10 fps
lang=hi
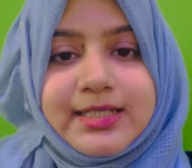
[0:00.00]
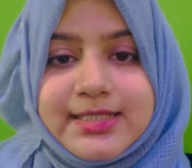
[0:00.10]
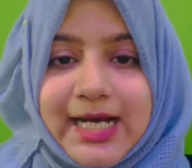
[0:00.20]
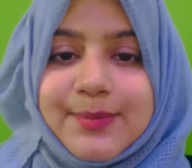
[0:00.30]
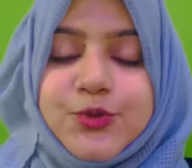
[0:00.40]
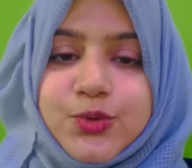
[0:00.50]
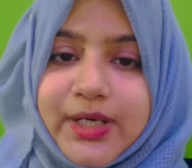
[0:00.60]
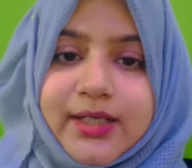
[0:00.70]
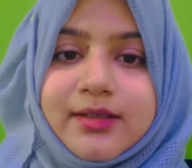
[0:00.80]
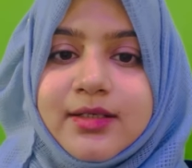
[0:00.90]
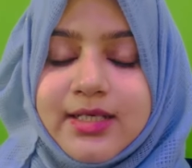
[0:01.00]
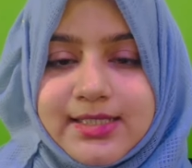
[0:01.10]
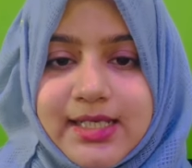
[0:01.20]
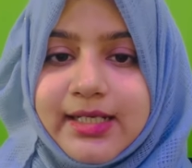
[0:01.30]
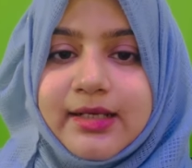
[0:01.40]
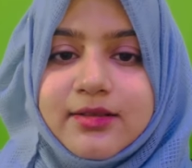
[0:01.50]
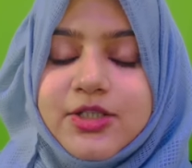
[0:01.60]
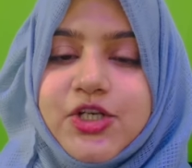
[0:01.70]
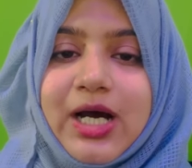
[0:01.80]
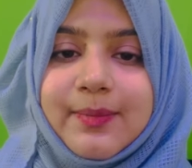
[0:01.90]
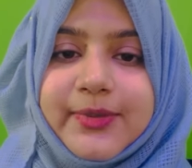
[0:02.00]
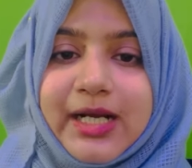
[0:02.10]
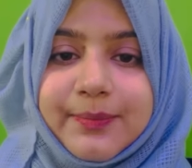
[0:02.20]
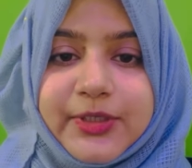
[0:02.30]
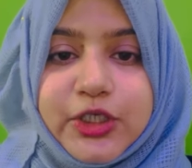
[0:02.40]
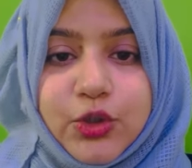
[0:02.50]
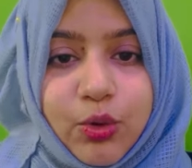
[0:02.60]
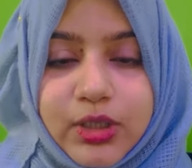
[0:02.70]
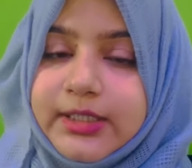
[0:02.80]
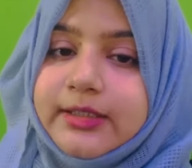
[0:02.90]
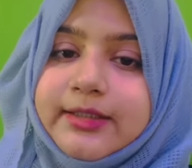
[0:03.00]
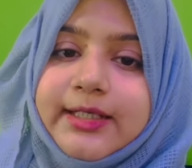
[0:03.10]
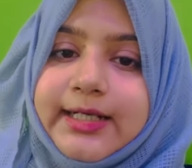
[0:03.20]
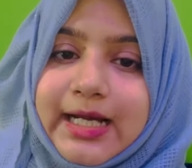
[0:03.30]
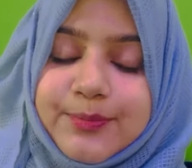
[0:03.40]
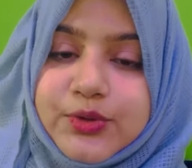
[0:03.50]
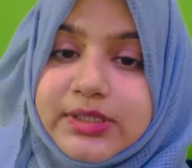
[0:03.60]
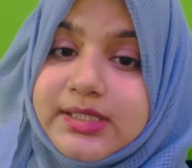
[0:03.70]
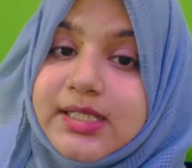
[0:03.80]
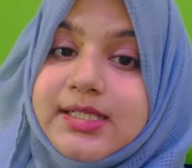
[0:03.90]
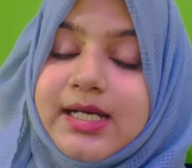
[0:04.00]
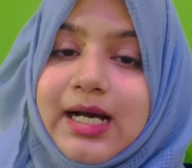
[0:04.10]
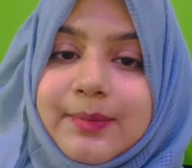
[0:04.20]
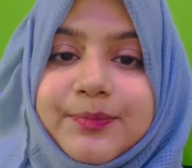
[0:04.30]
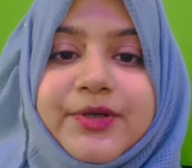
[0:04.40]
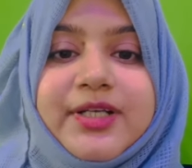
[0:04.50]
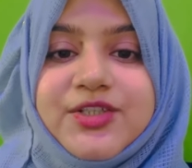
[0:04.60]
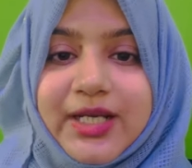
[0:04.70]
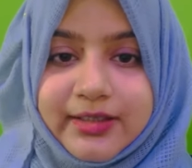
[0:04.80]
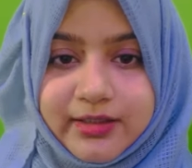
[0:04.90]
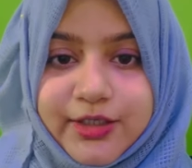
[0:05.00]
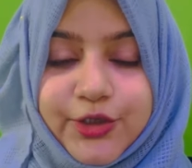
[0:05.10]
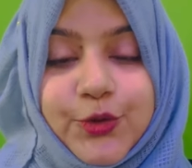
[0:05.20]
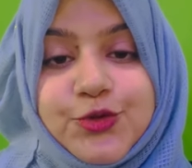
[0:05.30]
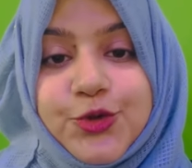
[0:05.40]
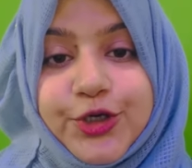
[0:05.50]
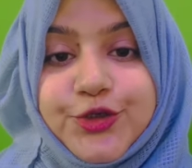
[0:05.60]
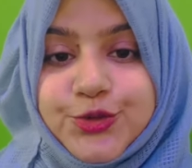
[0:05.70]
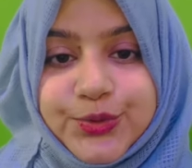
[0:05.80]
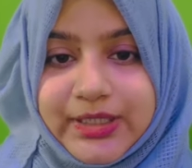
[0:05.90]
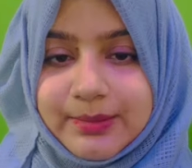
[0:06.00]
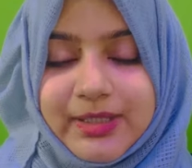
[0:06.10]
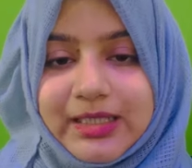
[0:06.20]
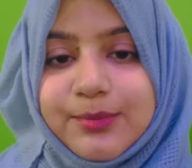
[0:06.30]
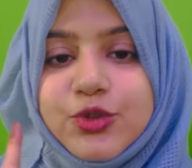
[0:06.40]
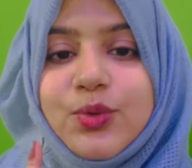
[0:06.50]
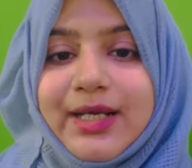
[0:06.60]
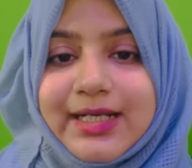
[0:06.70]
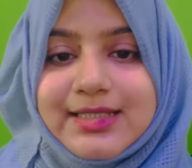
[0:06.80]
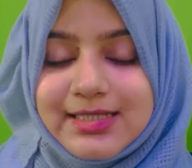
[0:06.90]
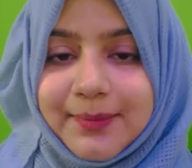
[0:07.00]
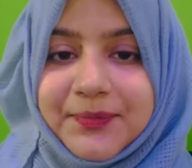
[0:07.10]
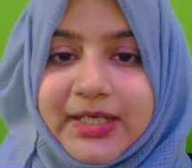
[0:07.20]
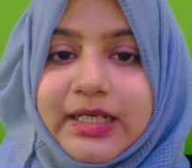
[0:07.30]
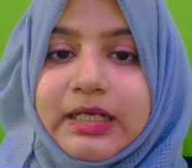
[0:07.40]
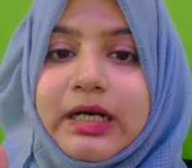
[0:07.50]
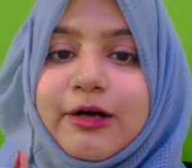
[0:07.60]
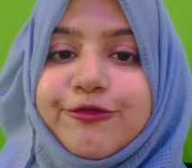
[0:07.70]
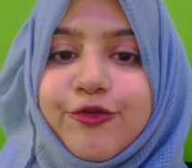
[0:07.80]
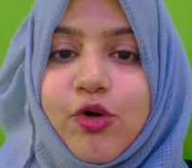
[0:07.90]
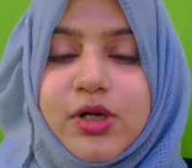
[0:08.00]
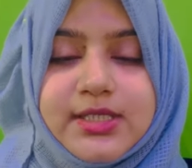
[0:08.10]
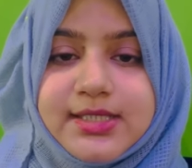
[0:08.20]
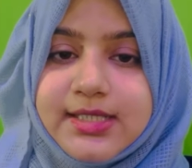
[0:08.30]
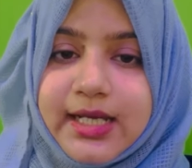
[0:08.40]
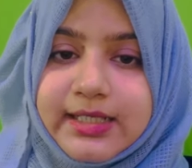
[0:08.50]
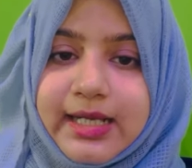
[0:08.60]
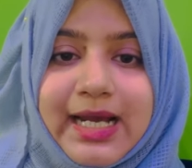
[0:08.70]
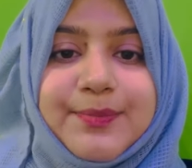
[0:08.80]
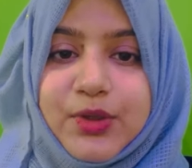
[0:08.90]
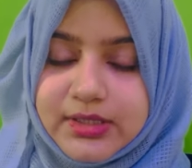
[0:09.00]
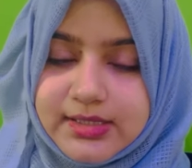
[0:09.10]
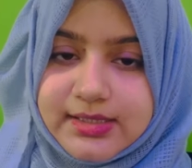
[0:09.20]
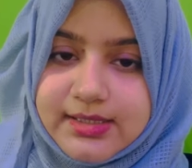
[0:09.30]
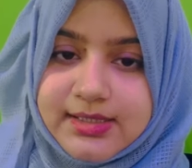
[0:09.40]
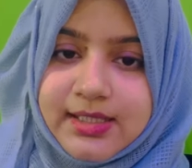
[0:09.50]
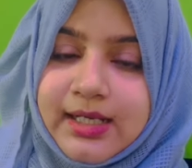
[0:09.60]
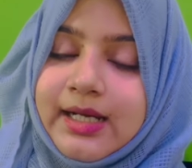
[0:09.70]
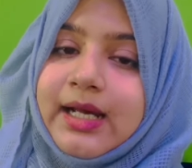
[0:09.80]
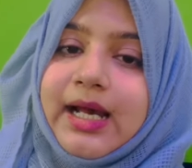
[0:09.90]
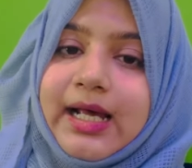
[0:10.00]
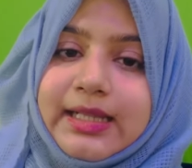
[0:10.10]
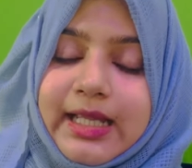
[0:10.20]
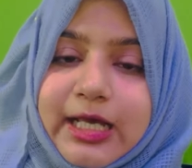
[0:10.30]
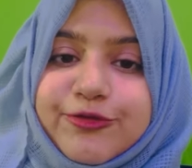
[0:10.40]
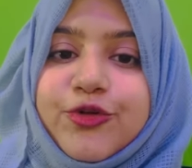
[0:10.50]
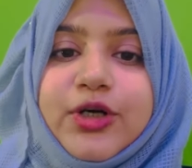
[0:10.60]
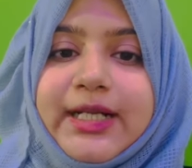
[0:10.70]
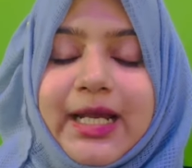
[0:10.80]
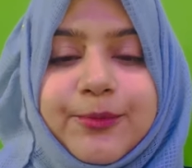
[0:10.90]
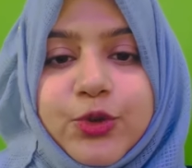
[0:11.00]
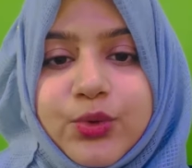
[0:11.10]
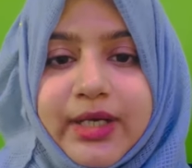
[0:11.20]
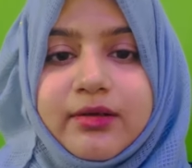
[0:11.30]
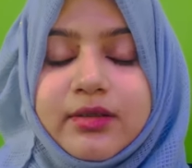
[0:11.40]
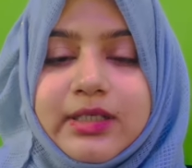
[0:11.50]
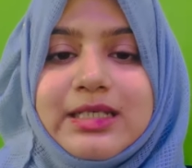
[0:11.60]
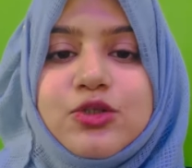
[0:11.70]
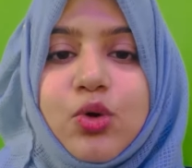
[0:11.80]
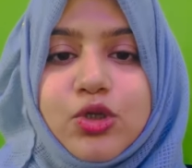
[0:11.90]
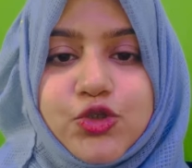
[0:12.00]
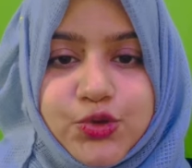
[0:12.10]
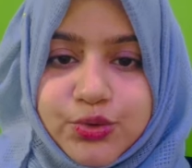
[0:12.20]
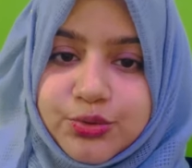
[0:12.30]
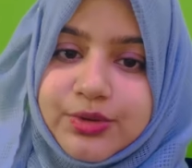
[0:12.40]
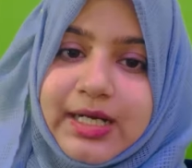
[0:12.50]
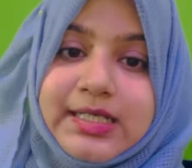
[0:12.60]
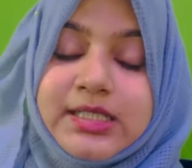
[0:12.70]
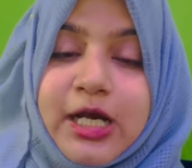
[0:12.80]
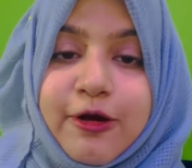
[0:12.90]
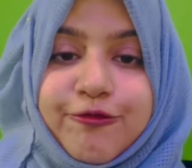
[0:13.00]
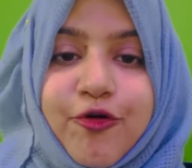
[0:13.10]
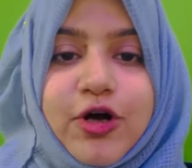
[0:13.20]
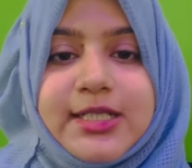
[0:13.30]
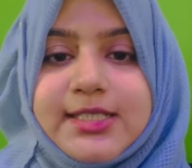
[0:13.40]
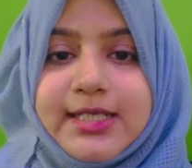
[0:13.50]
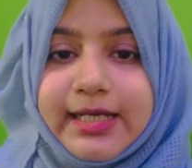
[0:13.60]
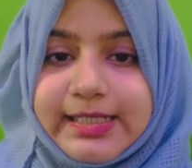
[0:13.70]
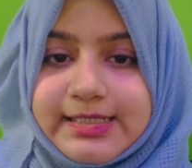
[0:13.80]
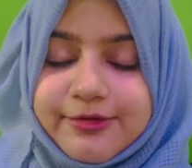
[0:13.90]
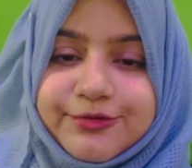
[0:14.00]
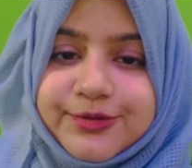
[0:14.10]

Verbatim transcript: टाइप टू एरर इज एन एरर जहां पर आपकी ऑल्टरनेट हाइपोथेसिस आप रिजेक्ट कर रहे हो जो कि ट्रू थी मतलब यू आर एक्सेप्टिंग अ फॉल्स नल हाइपोथेसिस एंड देयर फोर टाइप टू एरर इज ऑल्सो नोन एज फॉल्स नेगेटिव